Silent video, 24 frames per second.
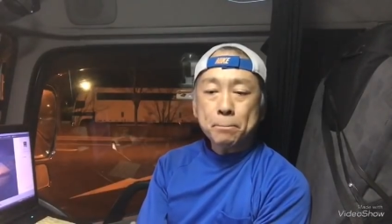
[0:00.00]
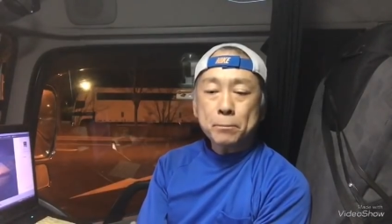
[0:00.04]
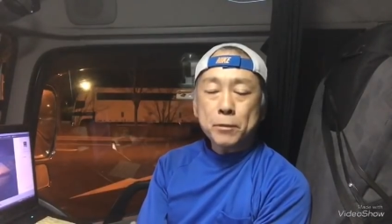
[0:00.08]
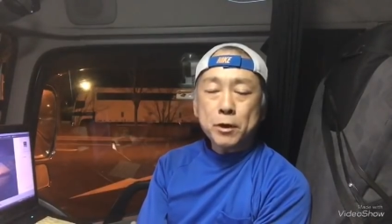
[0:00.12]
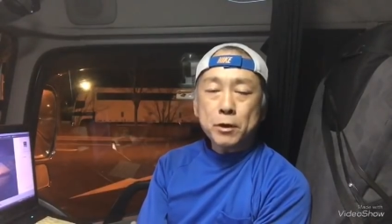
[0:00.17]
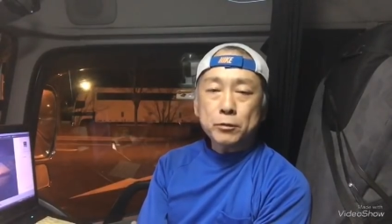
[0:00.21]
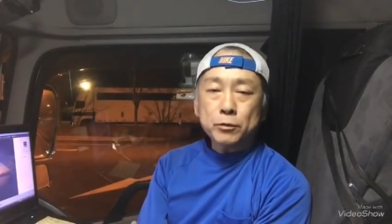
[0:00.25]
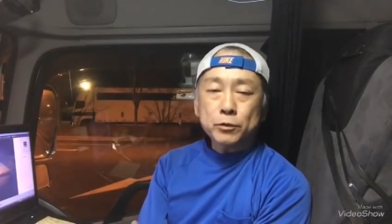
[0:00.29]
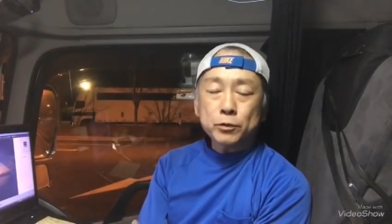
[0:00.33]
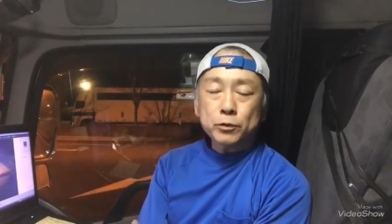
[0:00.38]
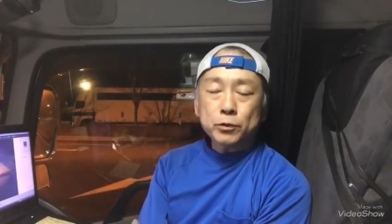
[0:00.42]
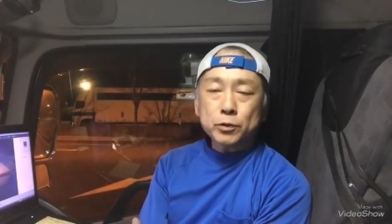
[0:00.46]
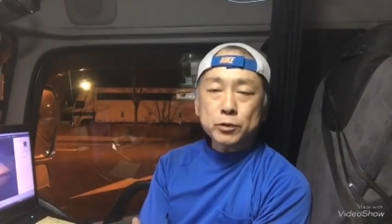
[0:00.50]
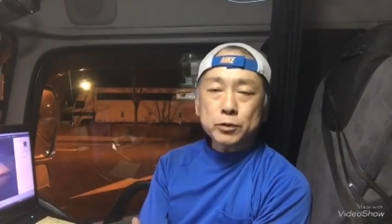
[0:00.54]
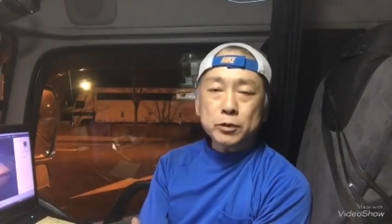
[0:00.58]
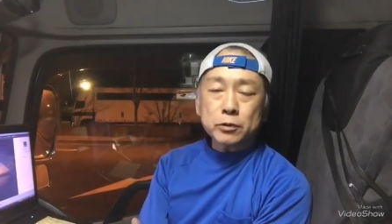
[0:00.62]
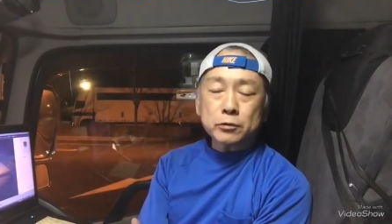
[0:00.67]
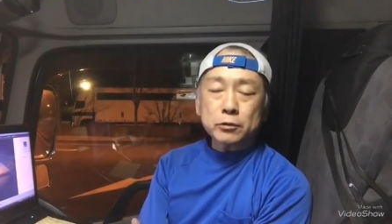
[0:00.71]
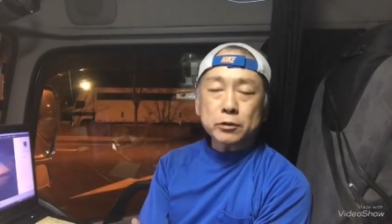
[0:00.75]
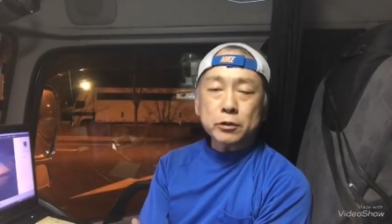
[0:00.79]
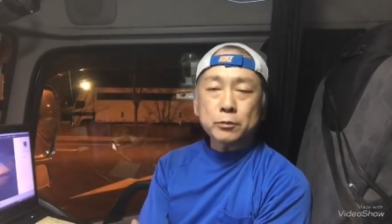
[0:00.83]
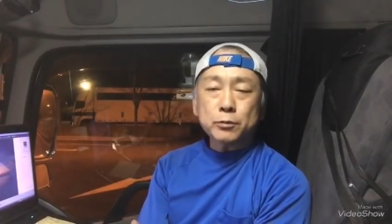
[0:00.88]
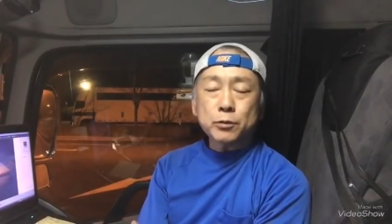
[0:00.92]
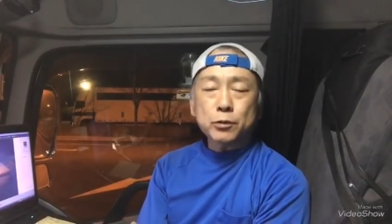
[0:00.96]
まあ、おそ
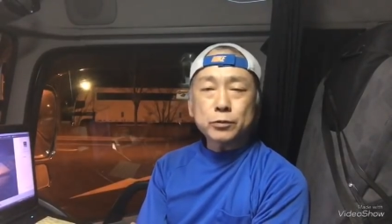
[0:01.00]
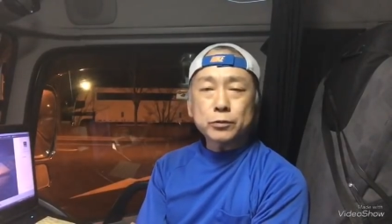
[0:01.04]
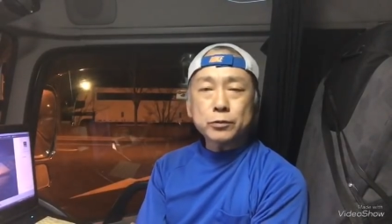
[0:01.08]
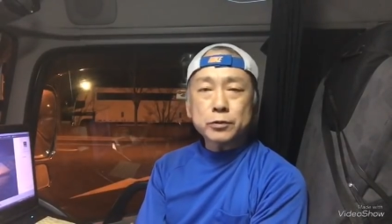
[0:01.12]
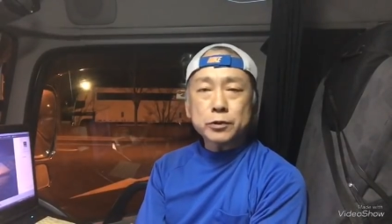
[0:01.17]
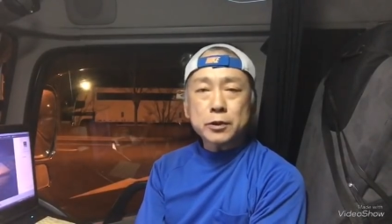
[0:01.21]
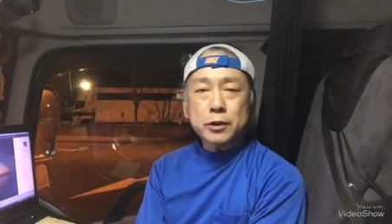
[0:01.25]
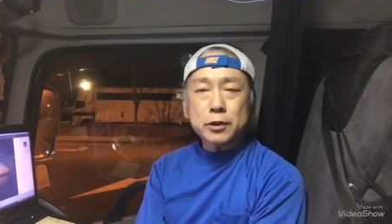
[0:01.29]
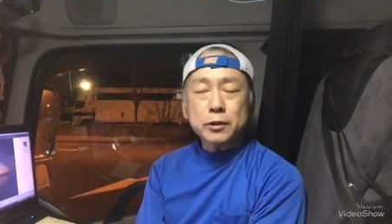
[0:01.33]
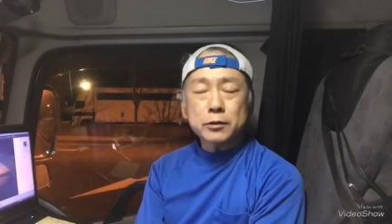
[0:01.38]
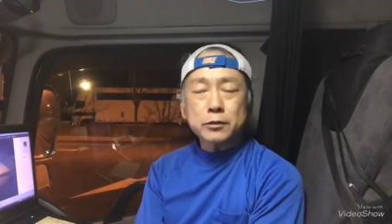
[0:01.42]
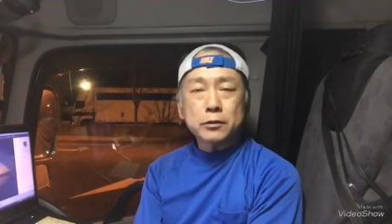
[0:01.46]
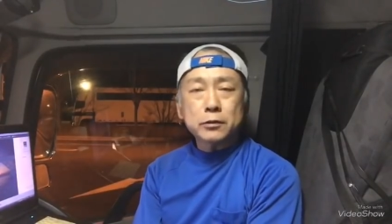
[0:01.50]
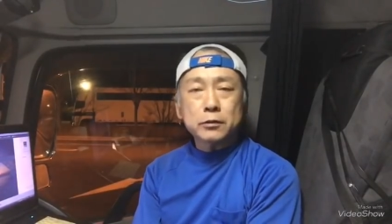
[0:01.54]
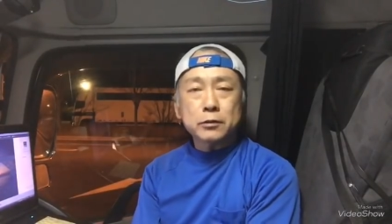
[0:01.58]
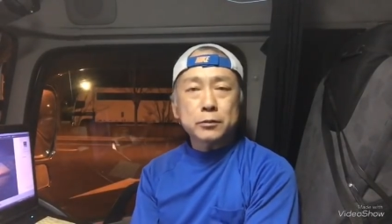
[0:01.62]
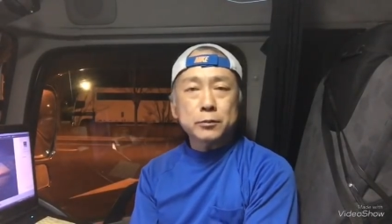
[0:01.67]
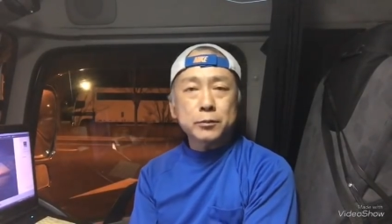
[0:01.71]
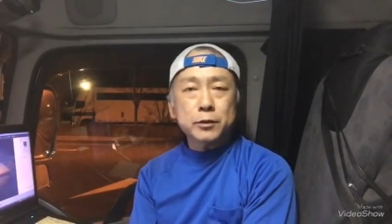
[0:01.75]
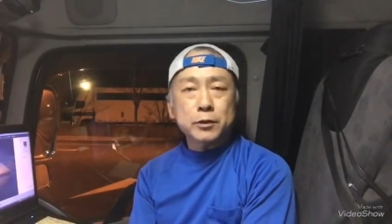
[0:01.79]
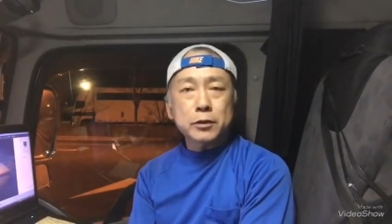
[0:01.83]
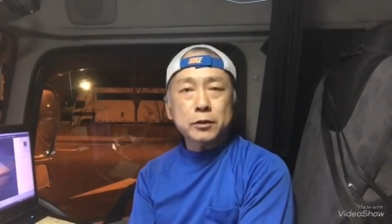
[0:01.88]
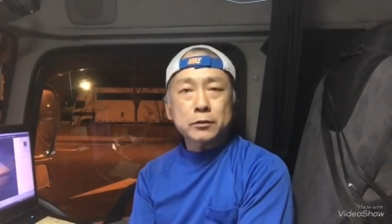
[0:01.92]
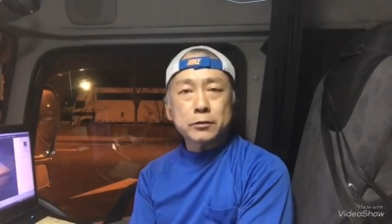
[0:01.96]
らくね、僕のチャンネル
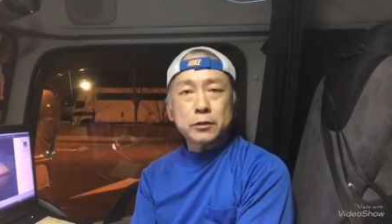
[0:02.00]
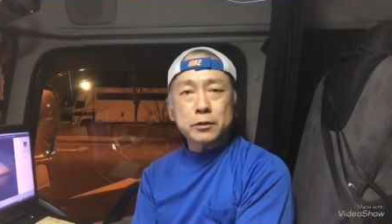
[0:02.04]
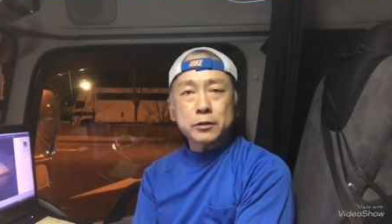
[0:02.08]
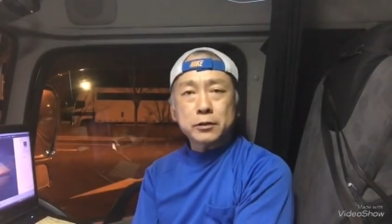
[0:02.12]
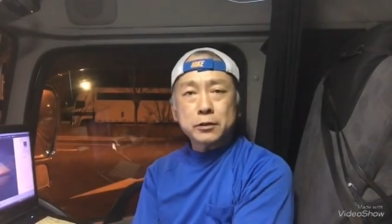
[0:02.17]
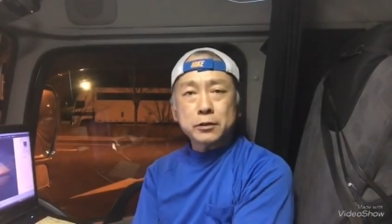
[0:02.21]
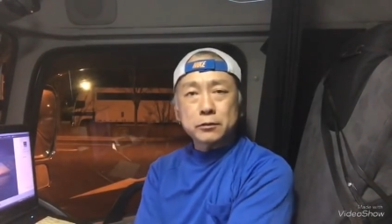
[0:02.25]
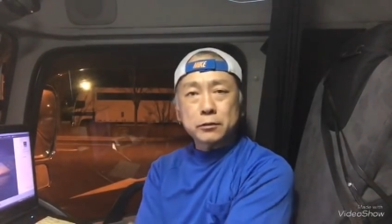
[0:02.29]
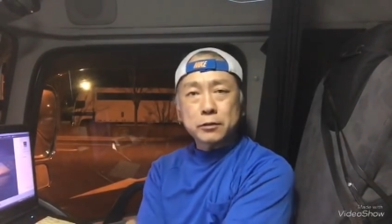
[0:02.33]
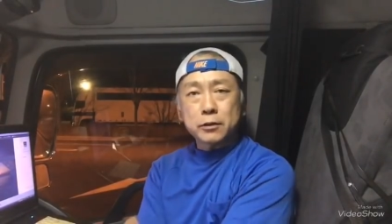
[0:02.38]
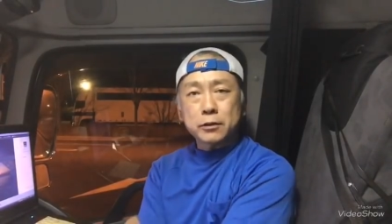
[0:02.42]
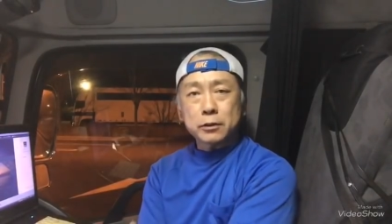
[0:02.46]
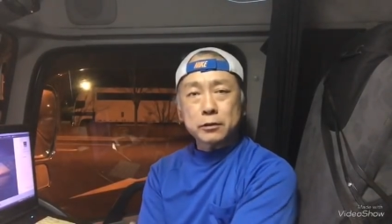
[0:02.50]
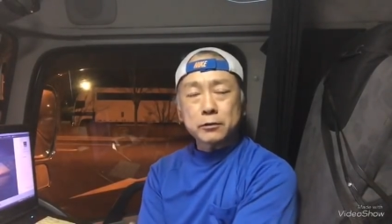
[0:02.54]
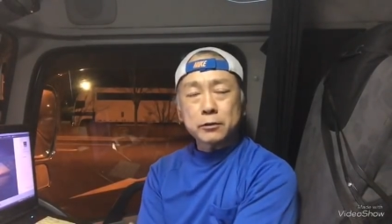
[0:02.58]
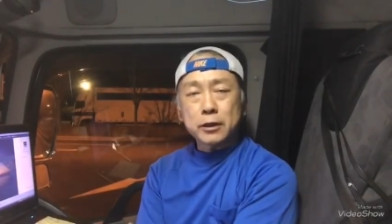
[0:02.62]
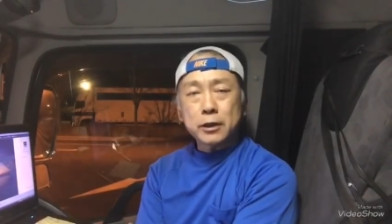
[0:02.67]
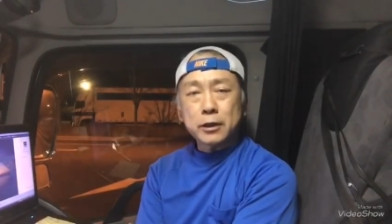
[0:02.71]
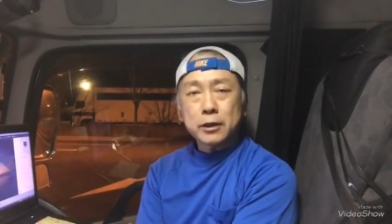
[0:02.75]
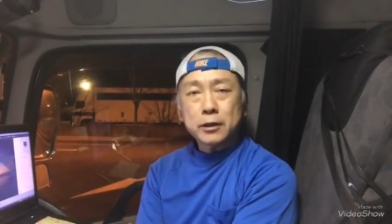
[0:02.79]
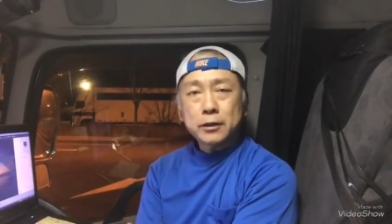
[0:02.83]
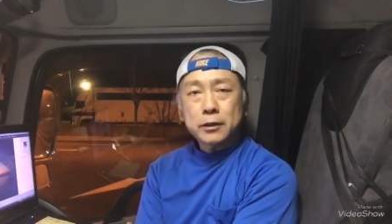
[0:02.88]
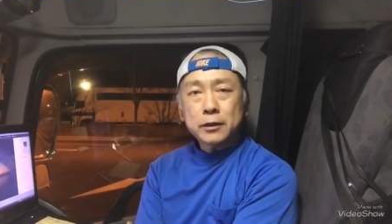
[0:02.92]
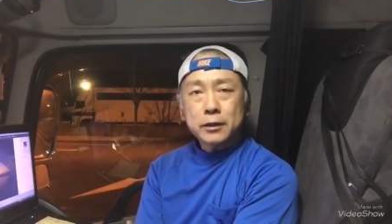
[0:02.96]
を見てくれてる方
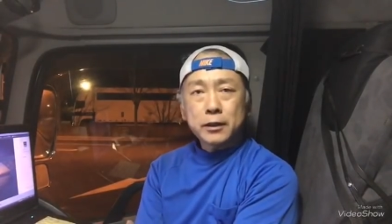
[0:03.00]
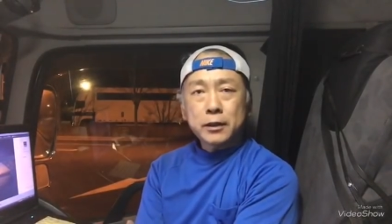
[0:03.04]
は、